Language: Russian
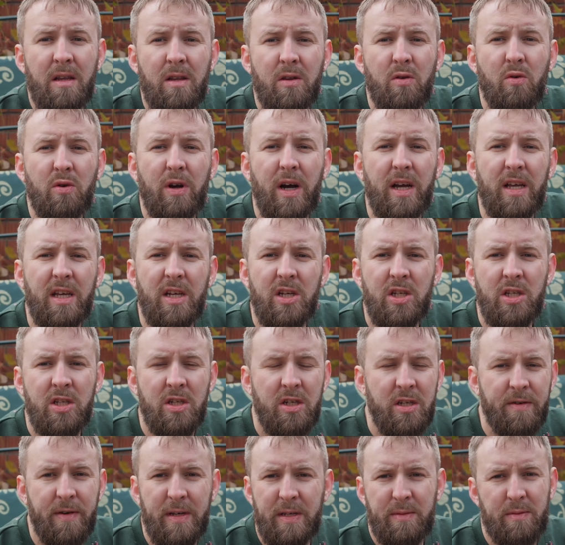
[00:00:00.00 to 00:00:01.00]
Ну,
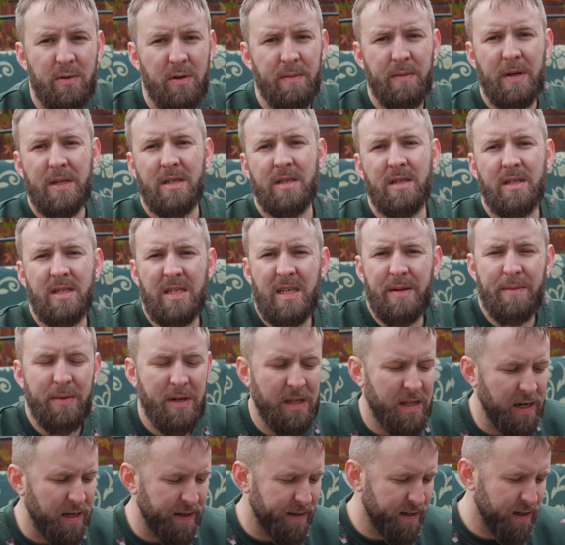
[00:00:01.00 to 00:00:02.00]
конечно же, возьмем один из
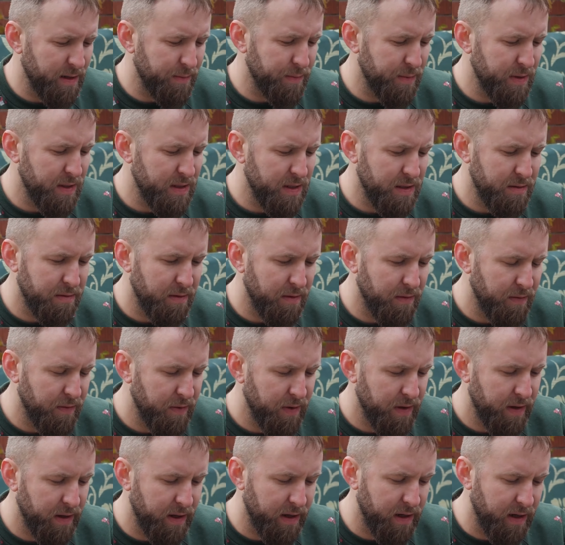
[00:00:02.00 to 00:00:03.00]
самых дорогих объективов,
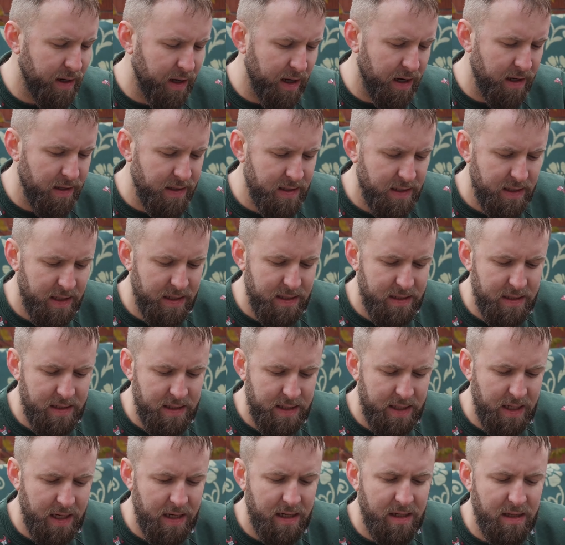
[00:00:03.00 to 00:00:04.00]
э, Carl Zeiss
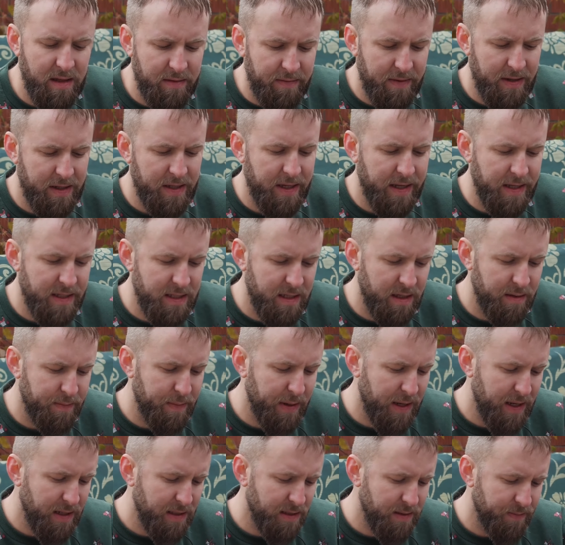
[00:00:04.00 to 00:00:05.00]
Distagon
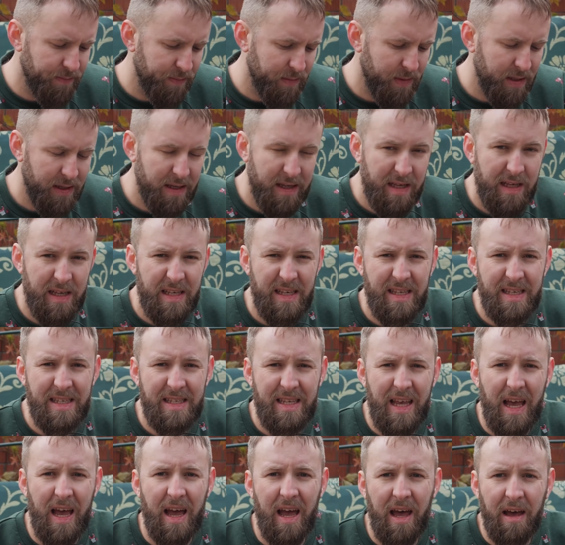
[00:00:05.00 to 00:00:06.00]
2.35
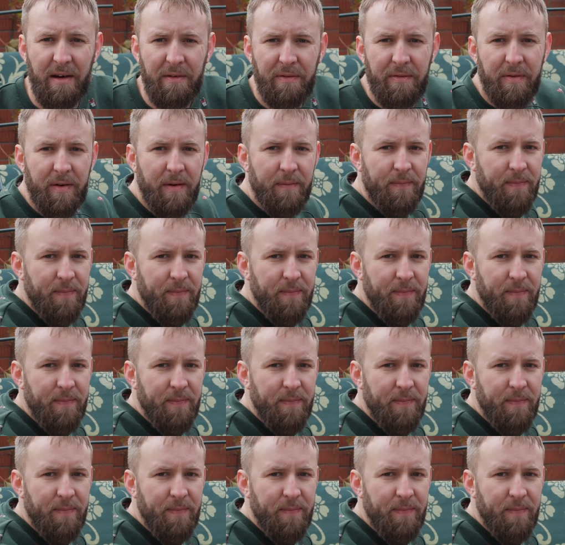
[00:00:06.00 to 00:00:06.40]
ZF.